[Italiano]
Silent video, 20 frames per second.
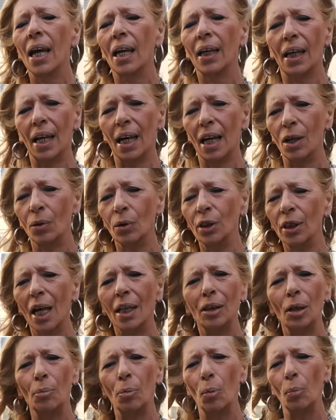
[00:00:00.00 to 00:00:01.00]
che erano
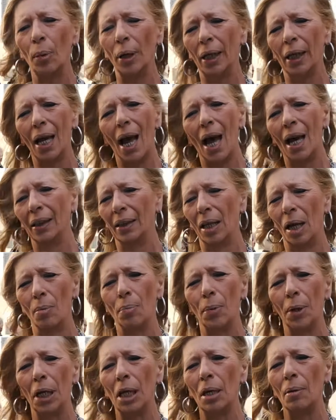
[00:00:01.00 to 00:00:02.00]
state pubblicate ai
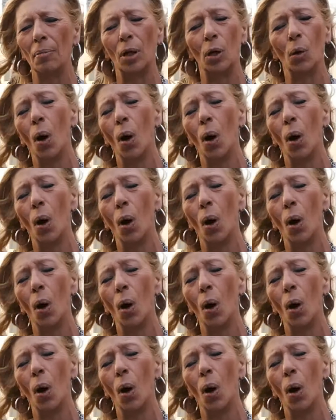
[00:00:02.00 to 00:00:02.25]
primi